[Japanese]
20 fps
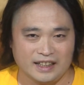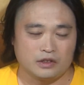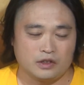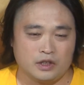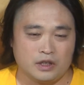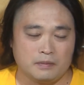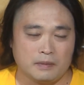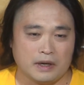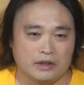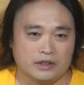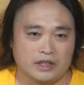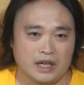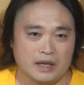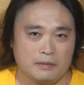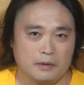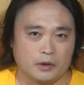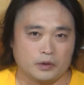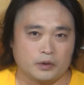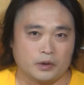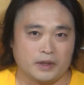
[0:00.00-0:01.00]
車の
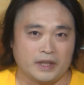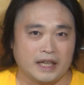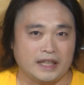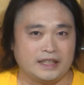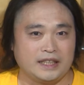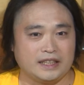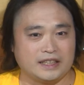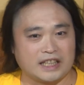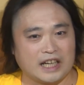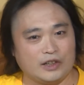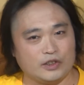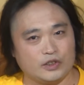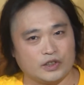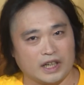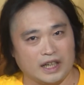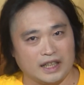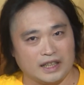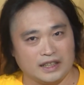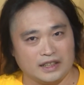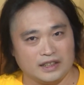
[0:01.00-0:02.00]
テレビを取り出して使うと
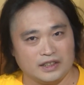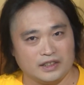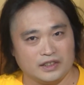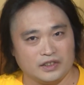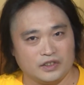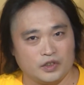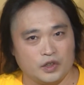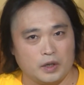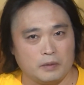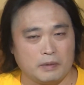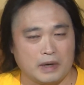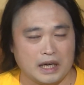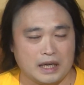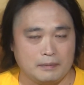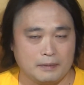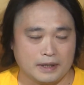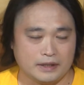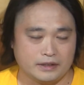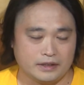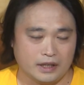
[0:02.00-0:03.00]
か、そういうのもあり
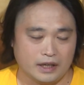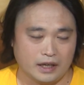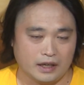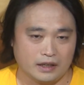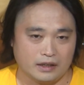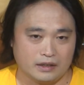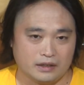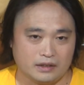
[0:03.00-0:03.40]
ますしね。